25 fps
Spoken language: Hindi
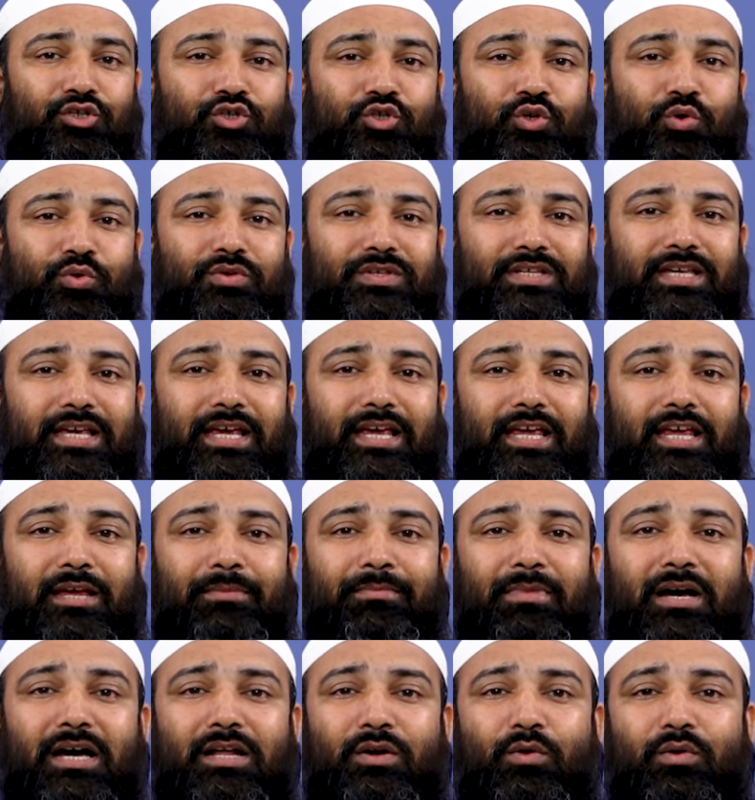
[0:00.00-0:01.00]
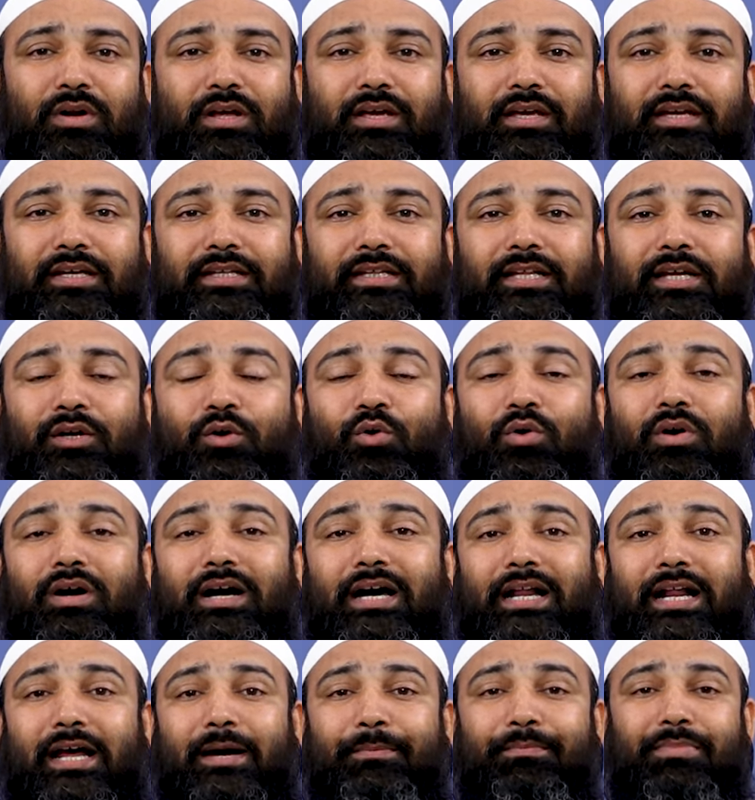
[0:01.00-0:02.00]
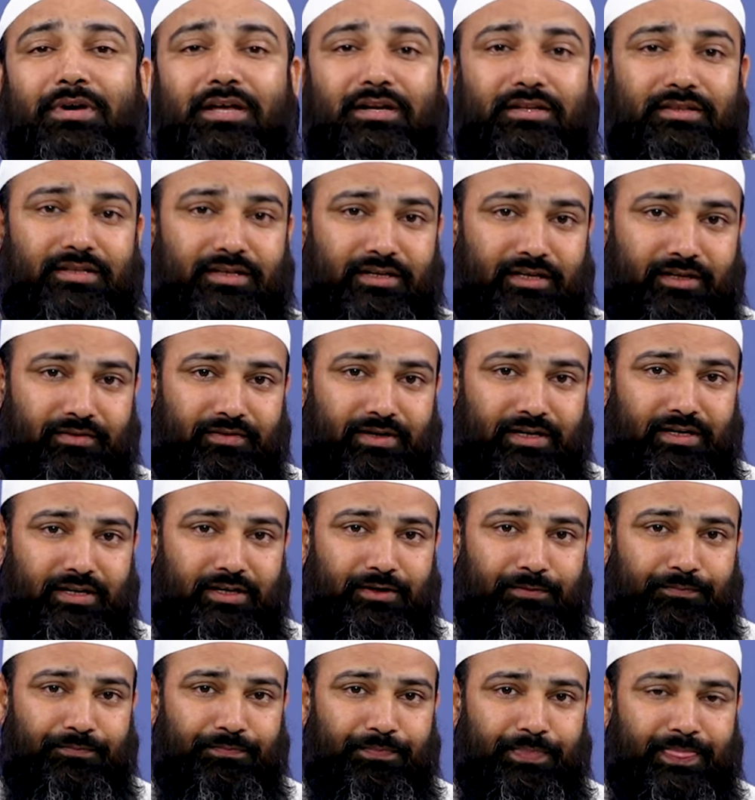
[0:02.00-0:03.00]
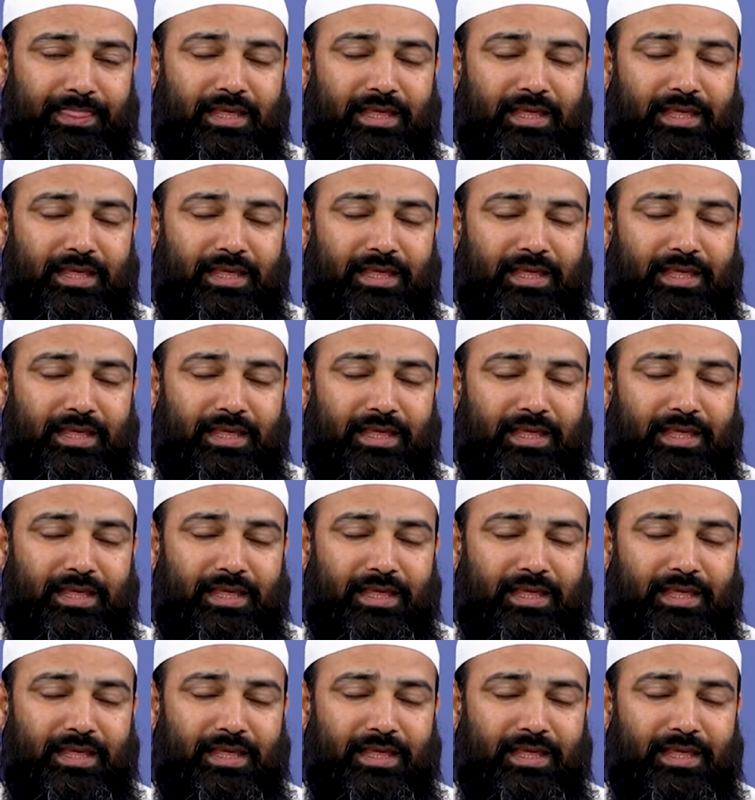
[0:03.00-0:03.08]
जो उसके ईमान और अकीदे को ख़राब कर देने वाले हैं